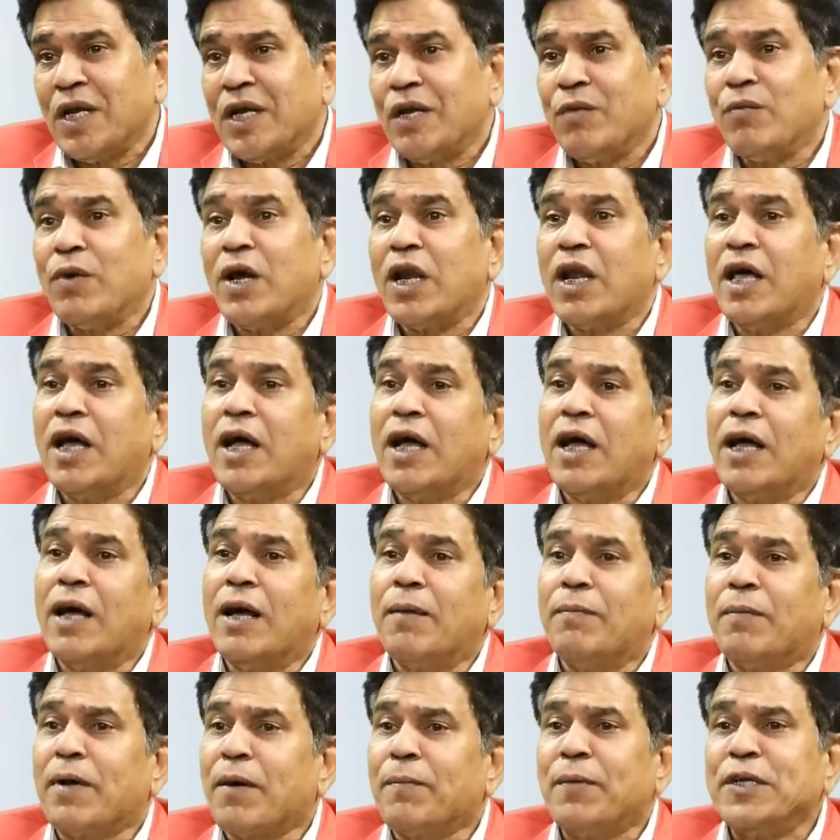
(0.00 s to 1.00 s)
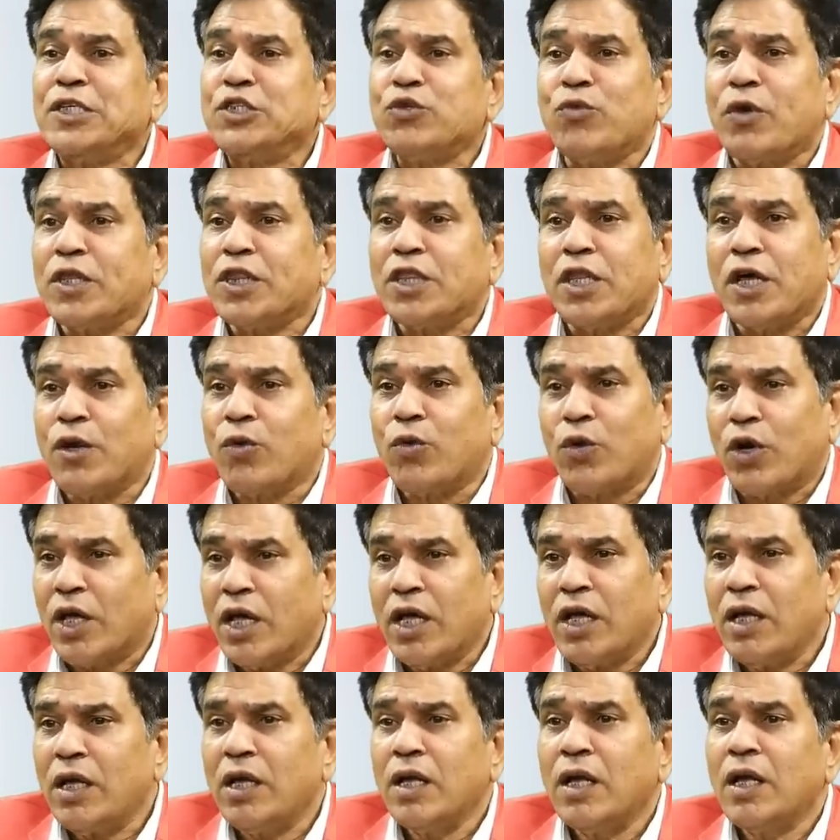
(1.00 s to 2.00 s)
ఇవాళ ప్రపంచం అంతా కూడా
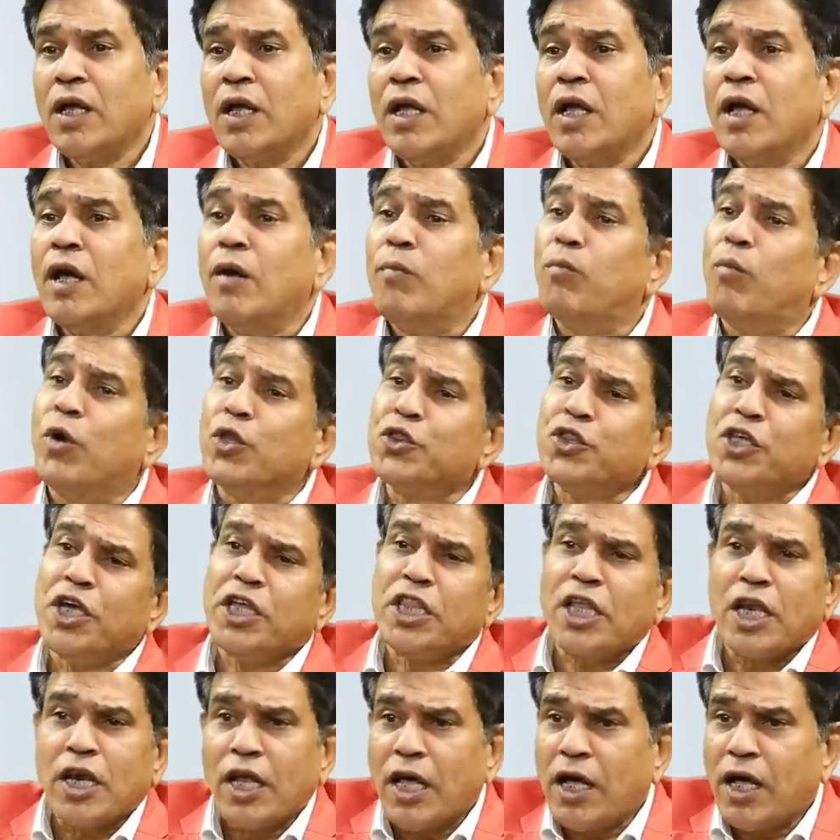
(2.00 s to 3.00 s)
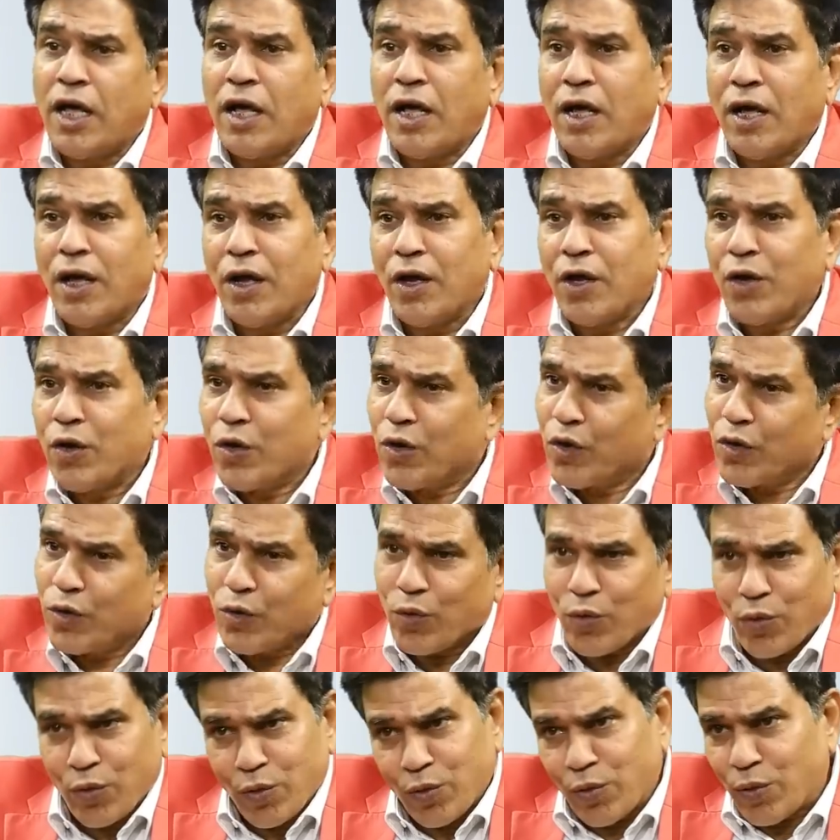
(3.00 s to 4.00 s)
మందు ఏదైనా
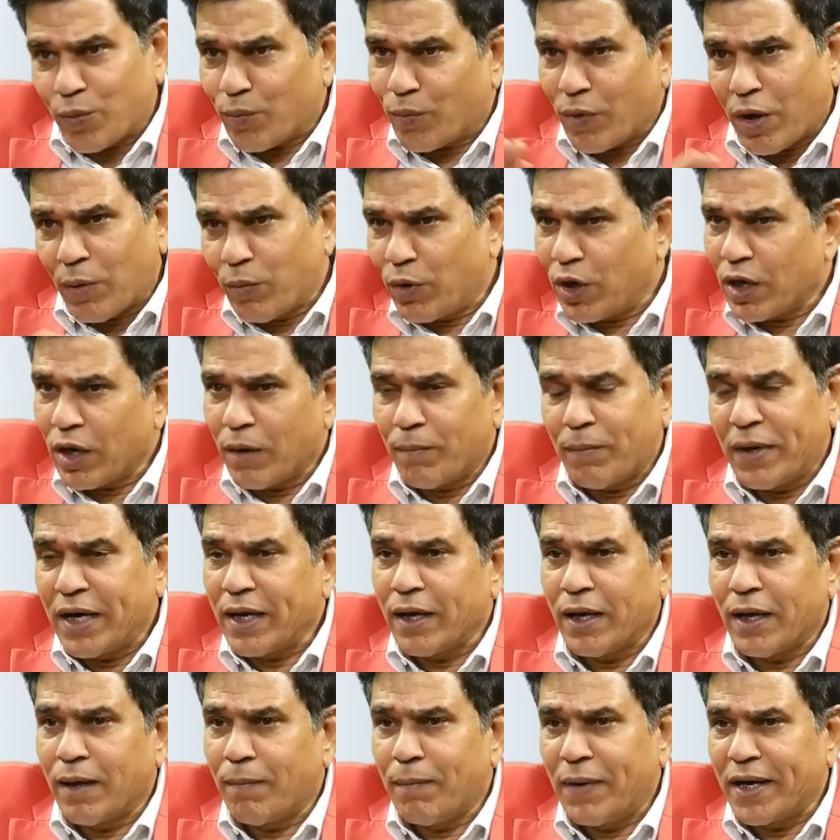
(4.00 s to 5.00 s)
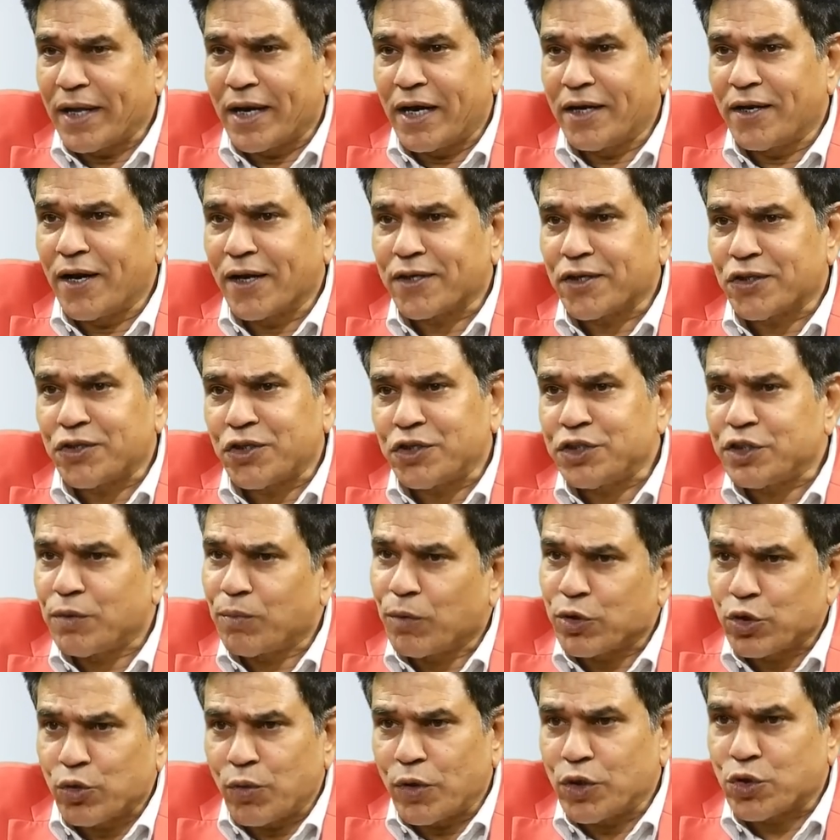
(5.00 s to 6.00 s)
మామూలుగా మెడి మెడికల్ డాక్టర్స్ ఇచ్చే
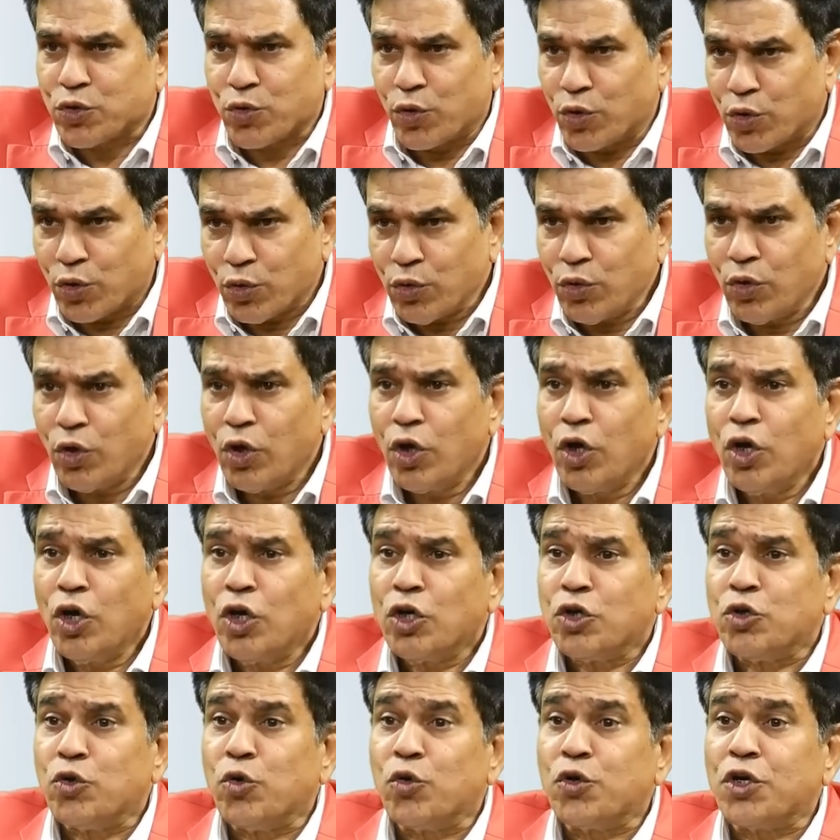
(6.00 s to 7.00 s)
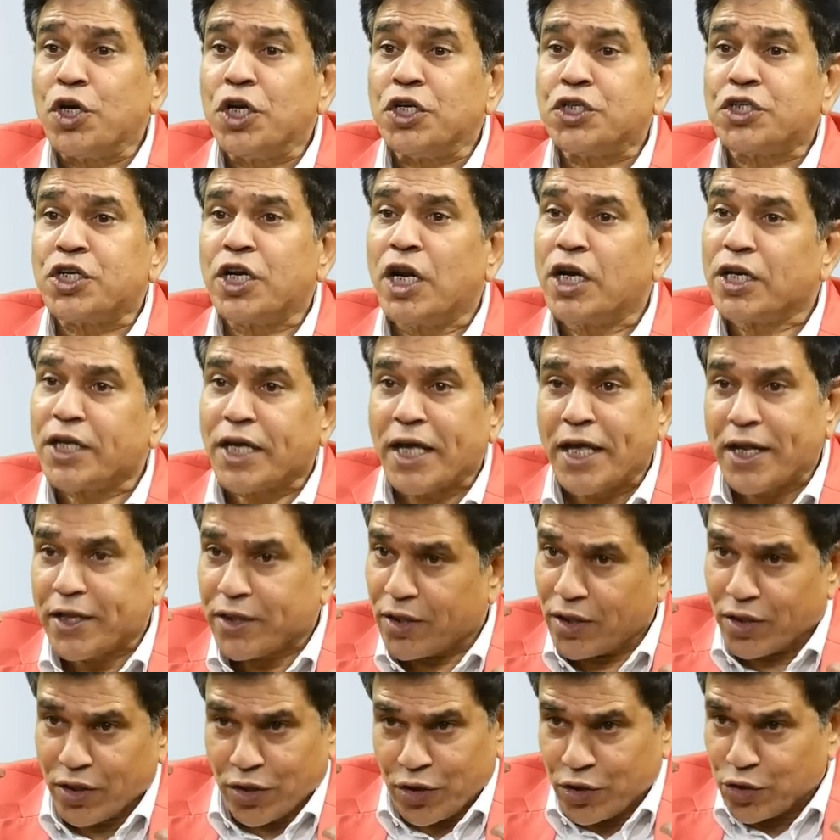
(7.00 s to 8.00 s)
మందు వేసుకుంటూ న్యూట్రిషనల్ కేర్
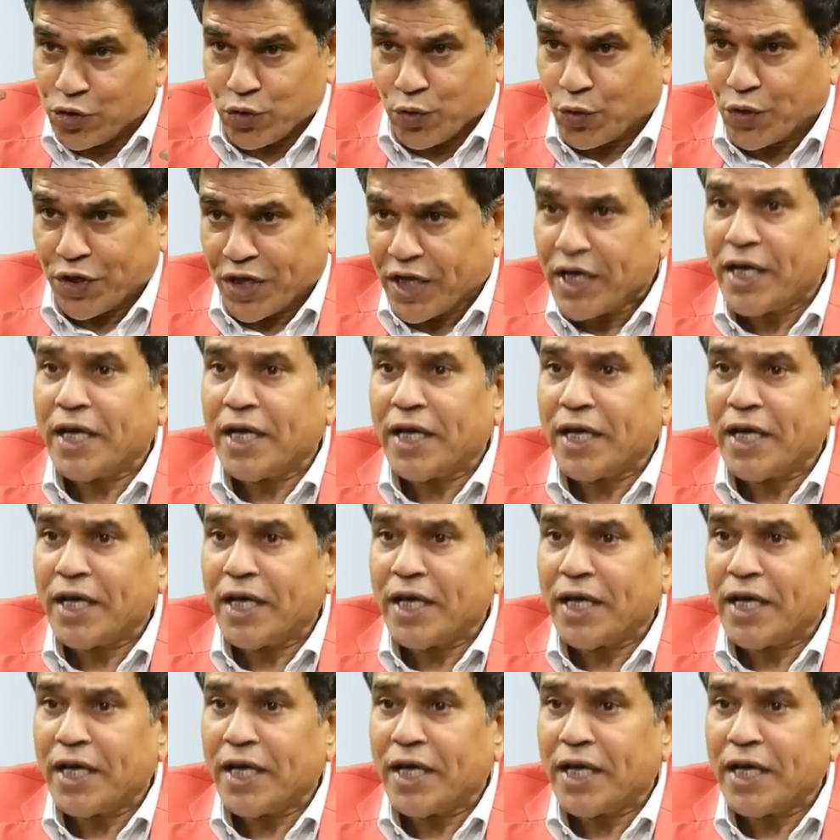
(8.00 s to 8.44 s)
తీసుకుంటే